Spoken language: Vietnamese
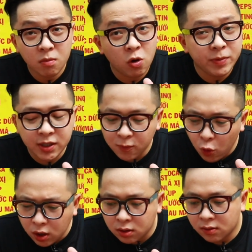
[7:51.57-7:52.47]
một miếng tôm
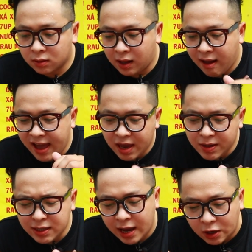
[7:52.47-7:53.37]
ướp, hai
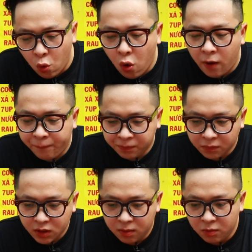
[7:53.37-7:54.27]
miếng chả cua,
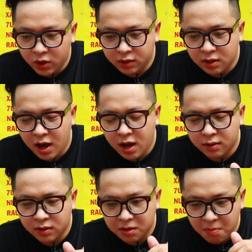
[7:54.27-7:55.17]
một ít
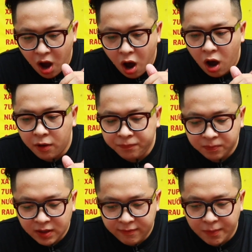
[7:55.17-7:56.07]
thịt bò
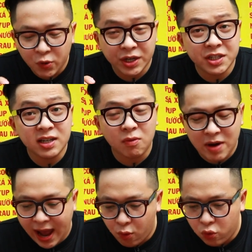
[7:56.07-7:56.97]
và một cái trứng lòng
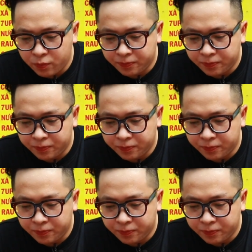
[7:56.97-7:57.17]
đào.